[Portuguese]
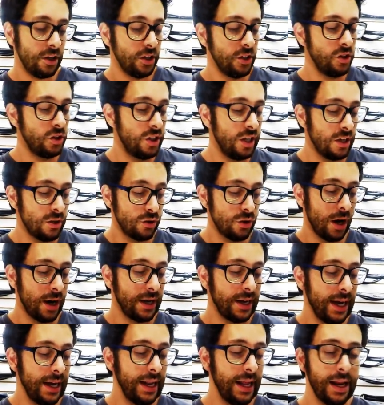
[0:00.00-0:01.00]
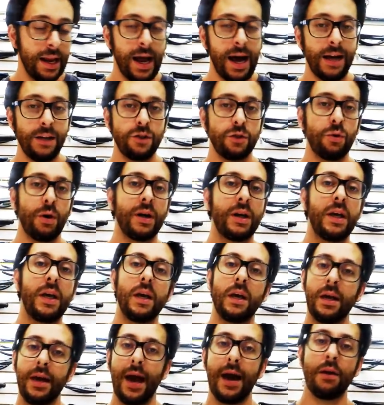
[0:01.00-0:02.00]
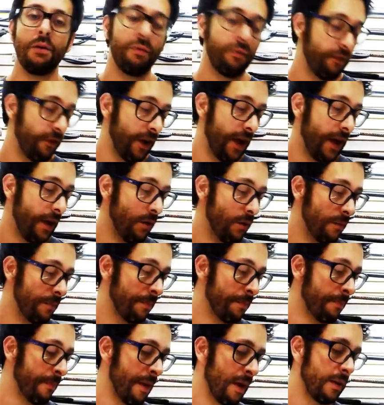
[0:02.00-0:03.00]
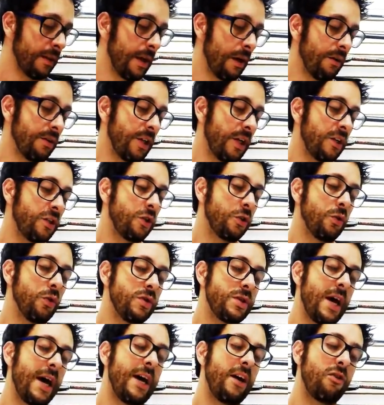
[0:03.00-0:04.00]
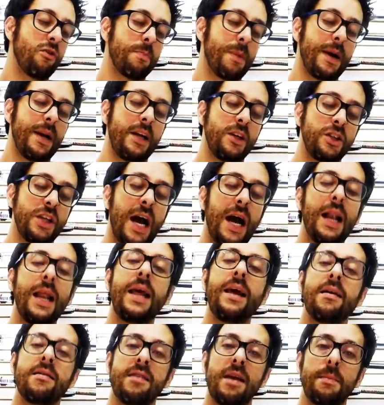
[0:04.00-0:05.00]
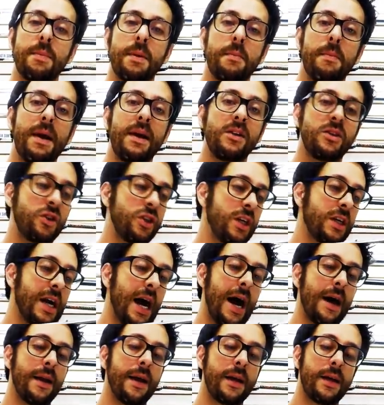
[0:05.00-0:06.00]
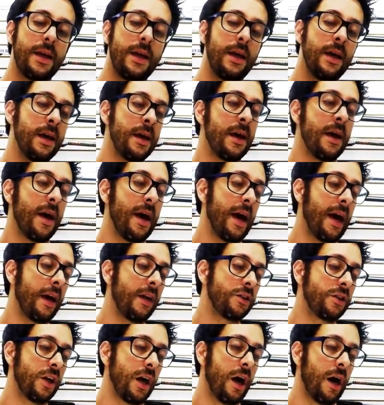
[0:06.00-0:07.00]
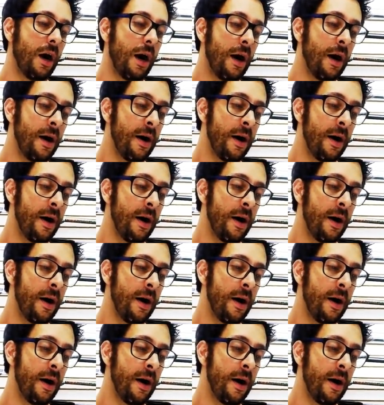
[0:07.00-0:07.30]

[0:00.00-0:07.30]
a gente tinha só aquele elástico aqui que era o freio. Então a gente usa isso para deixar a linha sempre bem esticada aqui rente à,